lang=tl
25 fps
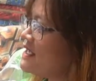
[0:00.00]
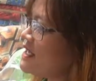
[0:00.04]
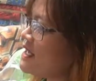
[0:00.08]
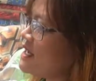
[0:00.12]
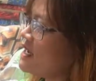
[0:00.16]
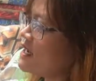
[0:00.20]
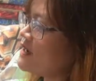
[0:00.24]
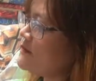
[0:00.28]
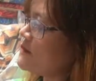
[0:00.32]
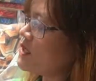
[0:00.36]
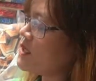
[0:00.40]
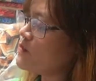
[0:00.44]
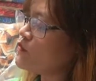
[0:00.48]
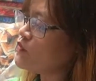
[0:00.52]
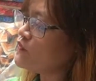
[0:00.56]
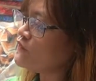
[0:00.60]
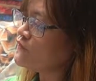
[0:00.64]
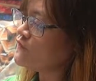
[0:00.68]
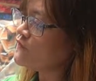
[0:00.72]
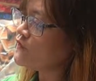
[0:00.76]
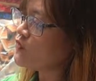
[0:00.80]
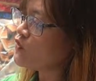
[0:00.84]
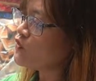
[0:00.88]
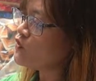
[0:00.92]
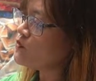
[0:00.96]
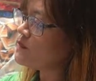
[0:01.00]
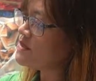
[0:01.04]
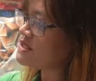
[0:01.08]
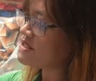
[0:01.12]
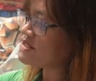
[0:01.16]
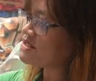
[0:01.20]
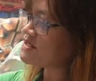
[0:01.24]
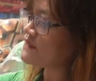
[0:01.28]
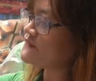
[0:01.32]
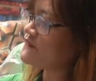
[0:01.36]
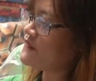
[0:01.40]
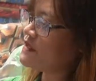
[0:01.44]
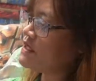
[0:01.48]
Um, ang foam is
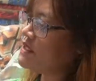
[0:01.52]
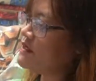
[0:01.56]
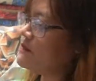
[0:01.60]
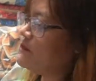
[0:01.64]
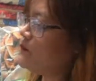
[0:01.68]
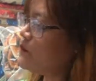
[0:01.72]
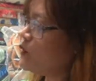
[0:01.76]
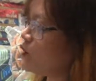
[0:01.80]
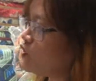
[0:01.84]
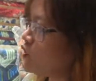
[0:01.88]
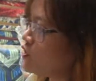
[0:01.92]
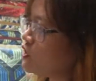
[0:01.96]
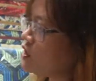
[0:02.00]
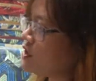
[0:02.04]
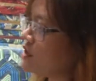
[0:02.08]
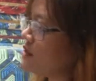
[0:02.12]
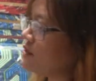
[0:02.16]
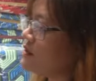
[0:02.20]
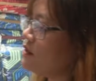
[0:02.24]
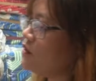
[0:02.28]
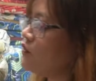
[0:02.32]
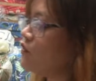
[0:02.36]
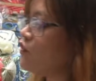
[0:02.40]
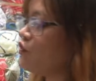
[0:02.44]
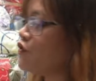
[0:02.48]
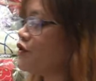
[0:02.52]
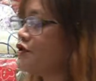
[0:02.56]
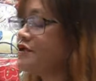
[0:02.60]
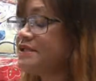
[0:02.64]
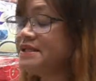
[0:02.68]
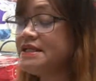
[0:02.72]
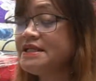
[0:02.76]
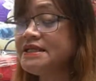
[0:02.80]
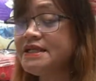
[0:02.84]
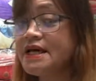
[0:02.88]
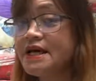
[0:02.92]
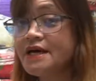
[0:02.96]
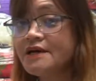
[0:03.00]
available,
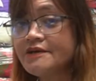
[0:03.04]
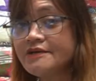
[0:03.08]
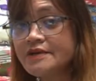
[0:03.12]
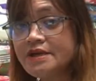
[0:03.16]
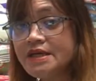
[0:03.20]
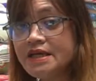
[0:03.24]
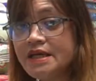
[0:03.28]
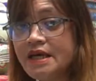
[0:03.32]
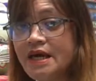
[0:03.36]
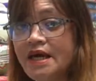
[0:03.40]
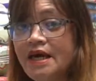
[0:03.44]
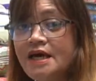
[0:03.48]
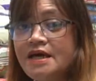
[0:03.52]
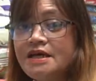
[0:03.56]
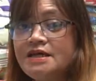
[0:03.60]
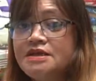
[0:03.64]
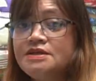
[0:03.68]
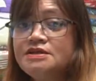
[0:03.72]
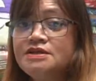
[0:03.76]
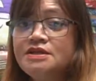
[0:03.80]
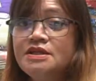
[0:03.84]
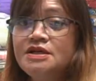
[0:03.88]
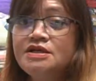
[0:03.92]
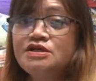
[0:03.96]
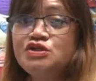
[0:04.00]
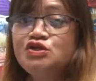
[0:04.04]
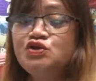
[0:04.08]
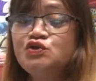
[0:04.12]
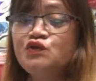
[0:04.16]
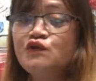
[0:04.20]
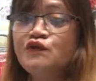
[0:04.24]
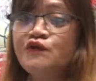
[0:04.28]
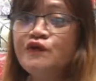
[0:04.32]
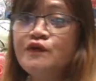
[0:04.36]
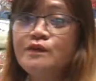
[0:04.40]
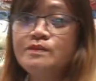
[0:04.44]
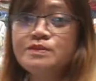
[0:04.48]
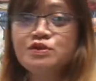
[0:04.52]
ordinary and
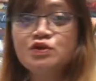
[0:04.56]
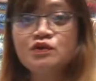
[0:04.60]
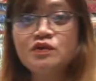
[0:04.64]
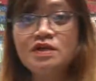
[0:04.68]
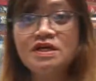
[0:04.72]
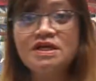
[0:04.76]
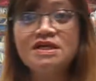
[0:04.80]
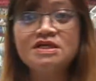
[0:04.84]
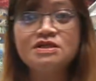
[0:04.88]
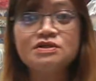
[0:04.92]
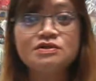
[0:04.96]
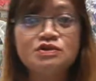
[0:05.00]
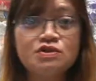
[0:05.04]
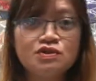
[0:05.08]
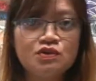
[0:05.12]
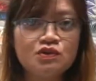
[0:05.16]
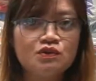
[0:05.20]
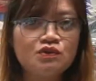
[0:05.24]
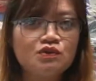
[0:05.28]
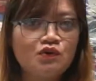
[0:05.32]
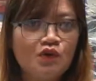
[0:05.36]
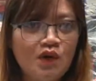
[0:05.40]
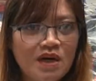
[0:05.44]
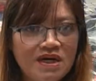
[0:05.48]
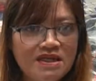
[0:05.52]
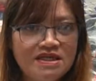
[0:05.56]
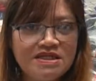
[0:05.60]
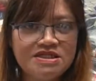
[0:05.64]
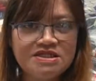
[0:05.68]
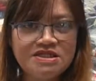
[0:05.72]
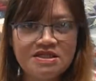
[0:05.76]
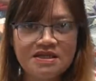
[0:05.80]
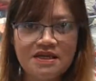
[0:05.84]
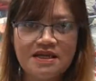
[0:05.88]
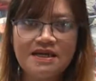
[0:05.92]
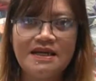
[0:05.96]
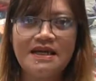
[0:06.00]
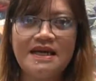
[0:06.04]
Jufom so dan so duha na
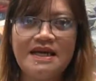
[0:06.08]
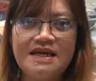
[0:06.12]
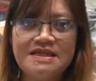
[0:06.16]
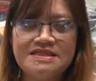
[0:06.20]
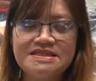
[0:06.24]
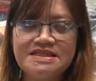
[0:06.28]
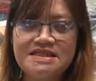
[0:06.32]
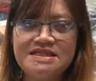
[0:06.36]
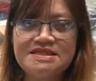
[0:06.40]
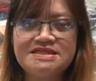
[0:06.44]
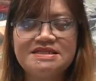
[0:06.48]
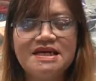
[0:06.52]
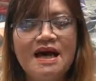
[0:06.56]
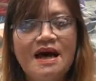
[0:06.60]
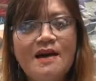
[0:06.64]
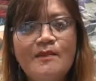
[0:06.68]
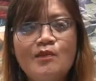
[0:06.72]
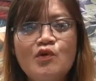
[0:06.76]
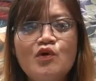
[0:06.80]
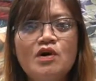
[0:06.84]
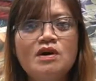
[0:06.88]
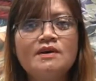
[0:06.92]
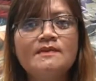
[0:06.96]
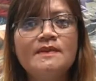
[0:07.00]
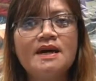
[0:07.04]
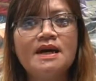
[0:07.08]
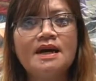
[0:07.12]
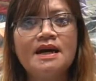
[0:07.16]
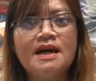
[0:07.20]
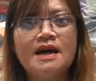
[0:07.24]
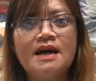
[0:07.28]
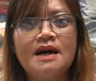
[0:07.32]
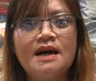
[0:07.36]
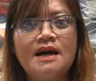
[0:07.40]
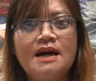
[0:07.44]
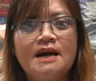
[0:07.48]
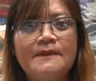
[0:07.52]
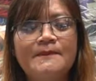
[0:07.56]
siya ka klase sa among
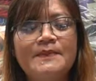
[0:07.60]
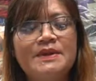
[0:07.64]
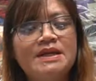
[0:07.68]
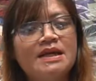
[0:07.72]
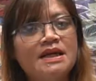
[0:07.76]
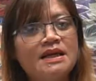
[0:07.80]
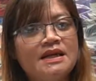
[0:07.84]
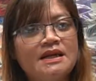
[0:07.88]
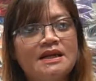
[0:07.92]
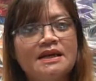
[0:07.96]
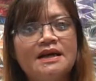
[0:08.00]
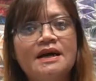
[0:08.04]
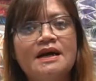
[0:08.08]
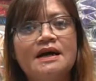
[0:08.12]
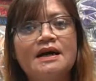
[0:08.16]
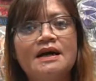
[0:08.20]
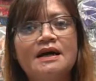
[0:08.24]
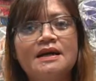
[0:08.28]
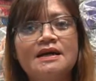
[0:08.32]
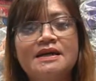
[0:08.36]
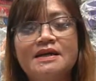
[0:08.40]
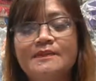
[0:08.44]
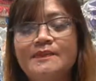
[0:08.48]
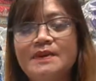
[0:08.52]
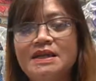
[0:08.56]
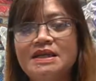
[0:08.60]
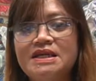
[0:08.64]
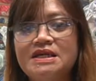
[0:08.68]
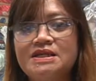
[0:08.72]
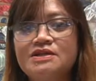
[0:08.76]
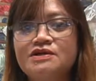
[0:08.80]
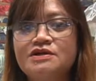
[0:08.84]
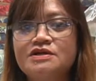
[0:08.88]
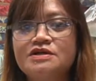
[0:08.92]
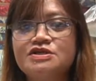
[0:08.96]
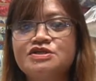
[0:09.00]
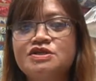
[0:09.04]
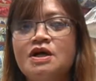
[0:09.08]
mga pinanggang ripa
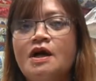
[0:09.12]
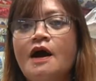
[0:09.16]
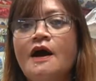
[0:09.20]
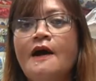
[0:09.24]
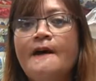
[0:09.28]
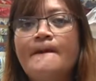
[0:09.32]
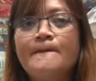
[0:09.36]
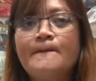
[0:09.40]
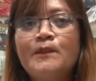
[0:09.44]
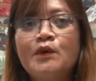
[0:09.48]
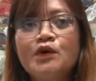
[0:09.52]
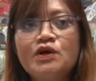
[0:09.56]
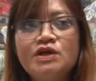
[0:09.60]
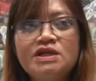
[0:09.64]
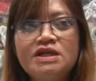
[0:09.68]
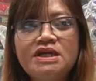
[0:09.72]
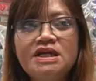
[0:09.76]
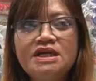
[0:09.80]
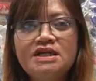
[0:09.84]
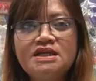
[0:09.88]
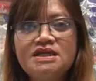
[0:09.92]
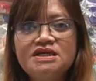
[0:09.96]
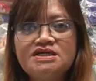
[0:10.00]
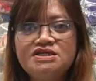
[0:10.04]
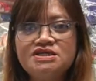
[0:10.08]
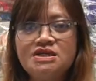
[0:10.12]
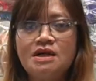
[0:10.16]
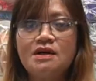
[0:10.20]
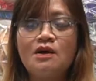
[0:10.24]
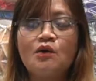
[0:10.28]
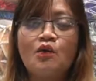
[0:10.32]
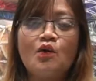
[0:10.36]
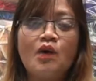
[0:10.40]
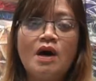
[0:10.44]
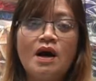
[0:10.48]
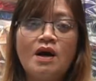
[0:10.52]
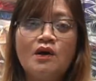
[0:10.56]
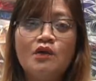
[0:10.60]
leaders pwede ni siya
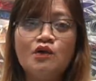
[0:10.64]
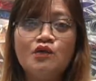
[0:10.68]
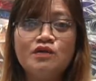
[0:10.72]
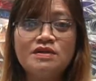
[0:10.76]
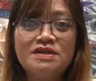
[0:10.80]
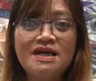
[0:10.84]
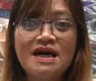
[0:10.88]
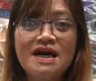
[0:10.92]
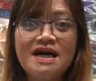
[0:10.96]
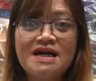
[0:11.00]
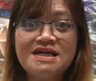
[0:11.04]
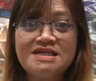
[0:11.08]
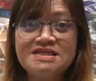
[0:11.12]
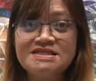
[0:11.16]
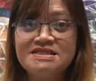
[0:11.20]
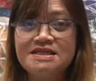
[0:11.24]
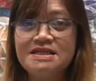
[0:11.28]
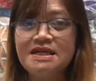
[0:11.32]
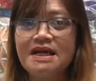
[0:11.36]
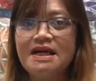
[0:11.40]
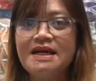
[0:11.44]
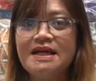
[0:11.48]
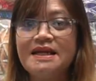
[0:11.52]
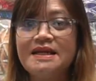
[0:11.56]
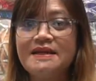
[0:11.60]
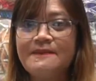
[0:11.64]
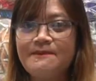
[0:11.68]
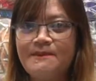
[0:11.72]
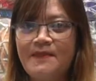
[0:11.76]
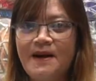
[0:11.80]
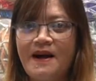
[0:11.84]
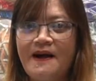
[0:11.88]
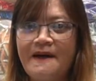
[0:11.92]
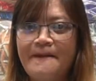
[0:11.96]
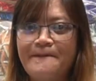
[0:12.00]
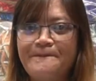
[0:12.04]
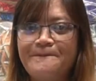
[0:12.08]
kuhaon as ripa